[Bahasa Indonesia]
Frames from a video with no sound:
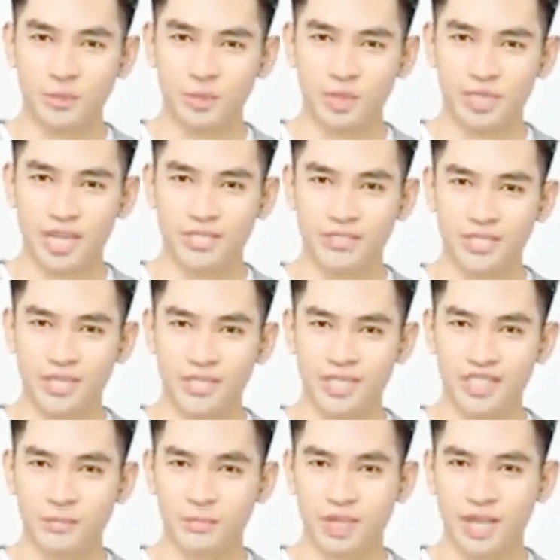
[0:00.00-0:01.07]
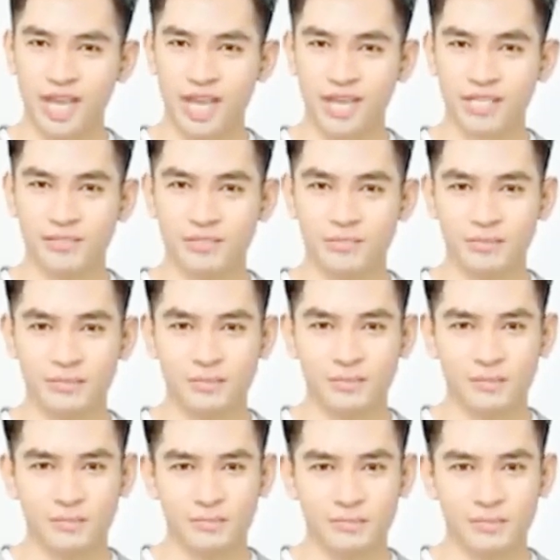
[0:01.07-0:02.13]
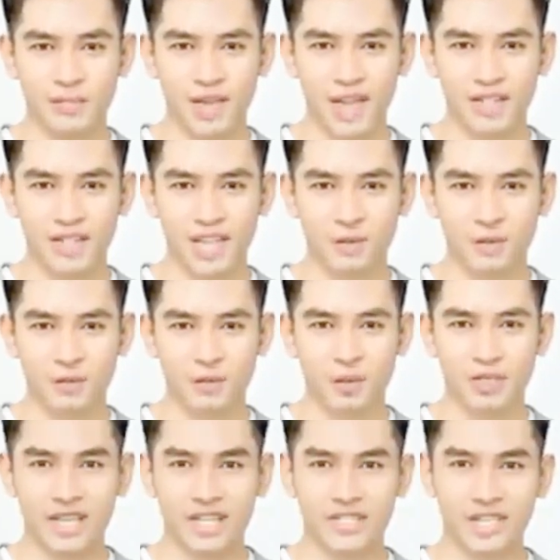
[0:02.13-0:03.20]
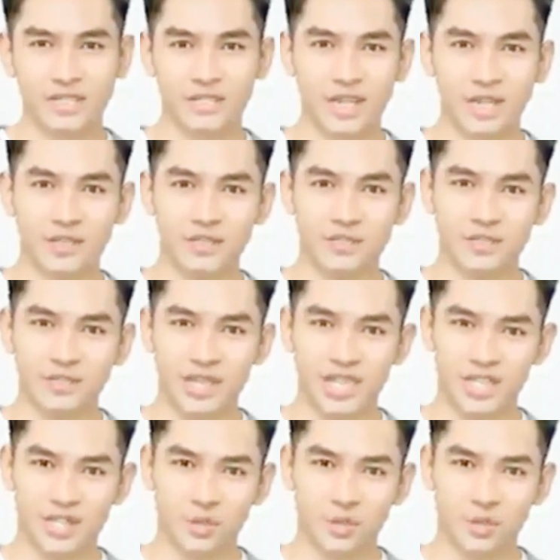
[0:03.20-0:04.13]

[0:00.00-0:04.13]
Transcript: Hattori itu tersenyum ringan. Bang bang bang.